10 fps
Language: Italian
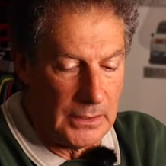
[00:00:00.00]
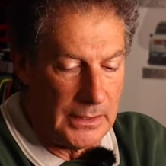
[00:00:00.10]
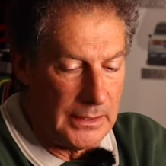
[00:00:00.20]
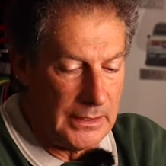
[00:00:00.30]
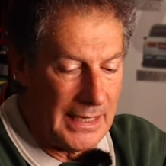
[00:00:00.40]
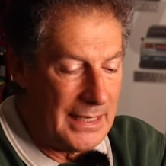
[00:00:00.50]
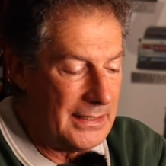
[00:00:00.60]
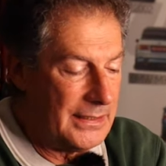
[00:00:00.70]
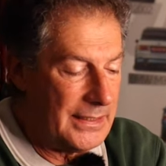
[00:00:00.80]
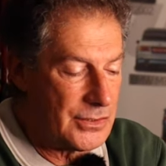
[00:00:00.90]
eh,
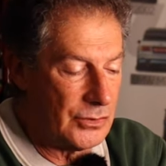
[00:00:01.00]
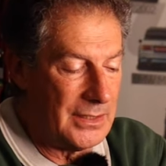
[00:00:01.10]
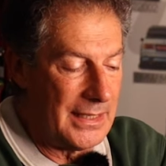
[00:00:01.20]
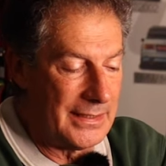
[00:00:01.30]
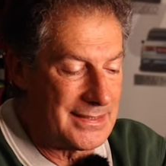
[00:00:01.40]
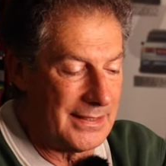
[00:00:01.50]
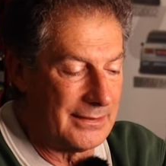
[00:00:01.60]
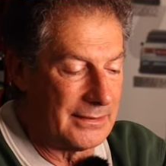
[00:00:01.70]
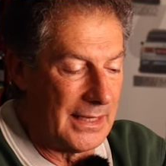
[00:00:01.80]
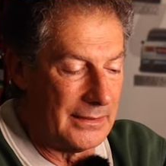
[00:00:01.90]
all'inizio degli anni
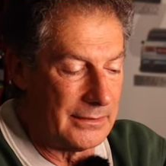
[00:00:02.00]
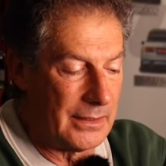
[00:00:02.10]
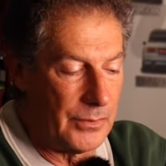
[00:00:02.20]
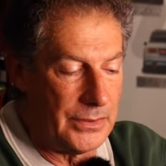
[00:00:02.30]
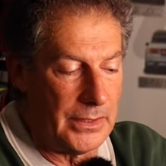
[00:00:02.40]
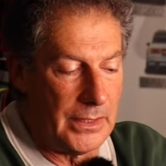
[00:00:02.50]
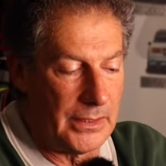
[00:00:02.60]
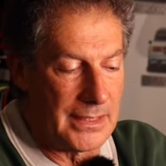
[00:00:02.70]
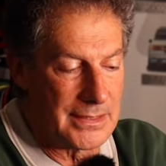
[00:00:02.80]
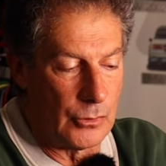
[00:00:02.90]
70, quindi è in
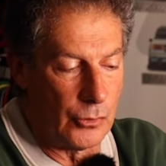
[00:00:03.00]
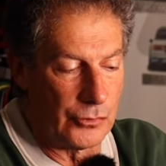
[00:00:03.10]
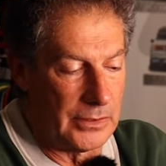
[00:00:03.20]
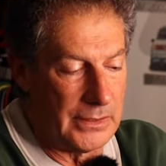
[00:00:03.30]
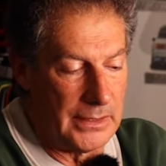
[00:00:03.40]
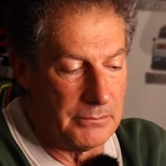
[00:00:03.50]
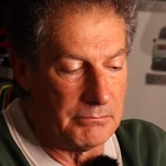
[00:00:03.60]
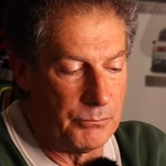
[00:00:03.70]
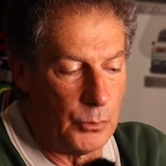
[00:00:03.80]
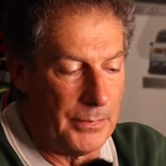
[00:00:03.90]
casa nostra da
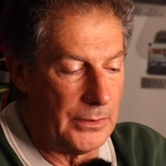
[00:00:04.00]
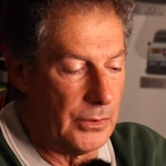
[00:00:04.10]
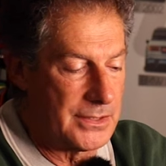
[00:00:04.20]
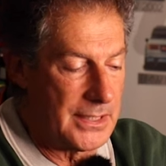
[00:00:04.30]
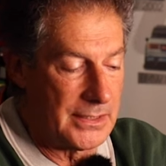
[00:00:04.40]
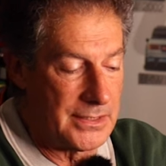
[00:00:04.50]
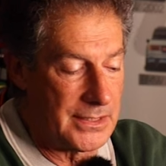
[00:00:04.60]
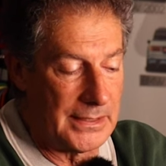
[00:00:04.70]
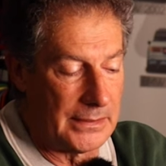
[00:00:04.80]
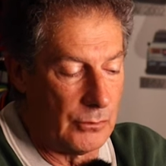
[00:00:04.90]
più o meno inizio degli anni
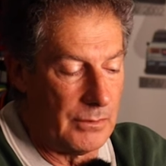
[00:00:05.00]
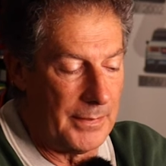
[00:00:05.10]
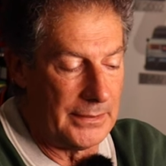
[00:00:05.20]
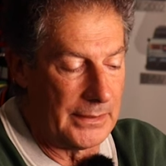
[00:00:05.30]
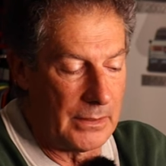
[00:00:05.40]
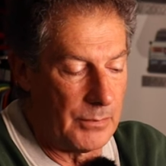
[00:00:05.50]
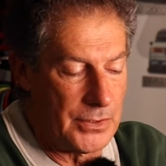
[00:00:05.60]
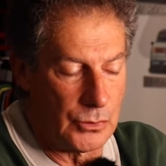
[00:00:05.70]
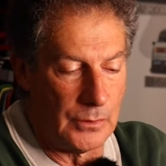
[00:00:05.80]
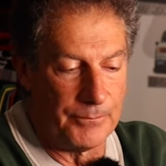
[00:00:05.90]
70, ovviamente anche
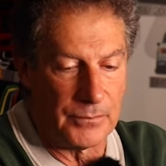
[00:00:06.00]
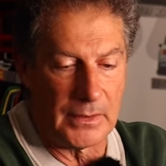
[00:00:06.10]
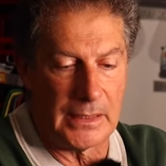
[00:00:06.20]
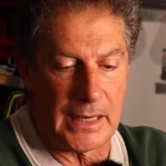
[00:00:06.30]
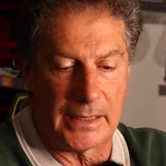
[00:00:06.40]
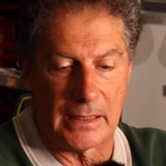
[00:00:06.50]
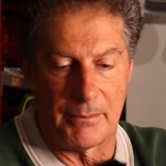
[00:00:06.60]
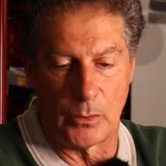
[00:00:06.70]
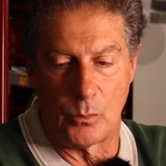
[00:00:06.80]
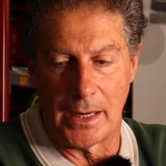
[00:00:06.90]
questo carica
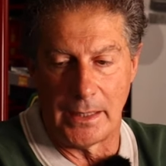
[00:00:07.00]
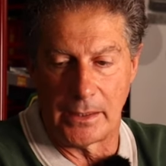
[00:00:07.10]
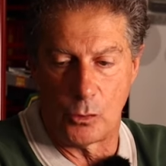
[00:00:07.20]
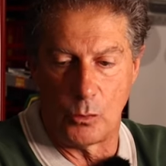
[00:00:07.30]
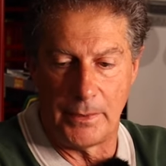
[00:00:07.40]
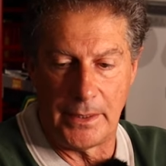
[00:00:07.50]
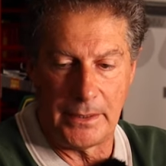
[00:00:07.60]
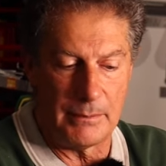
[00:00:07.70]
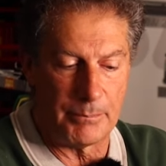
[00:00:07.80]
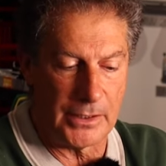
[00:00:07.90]
manuale come
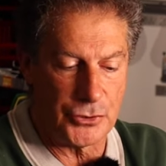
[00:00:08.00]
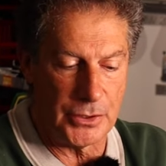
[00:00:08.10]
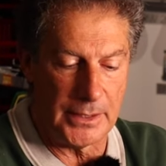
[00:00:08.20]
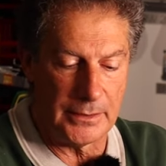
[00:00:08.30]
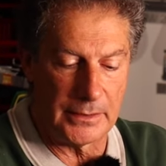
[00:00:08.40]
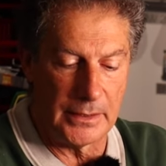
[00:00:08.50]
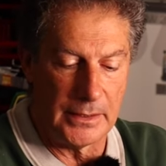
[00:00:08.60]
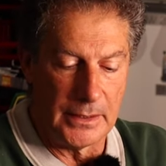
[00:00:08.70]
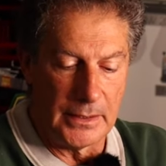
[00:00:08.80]
il precedente.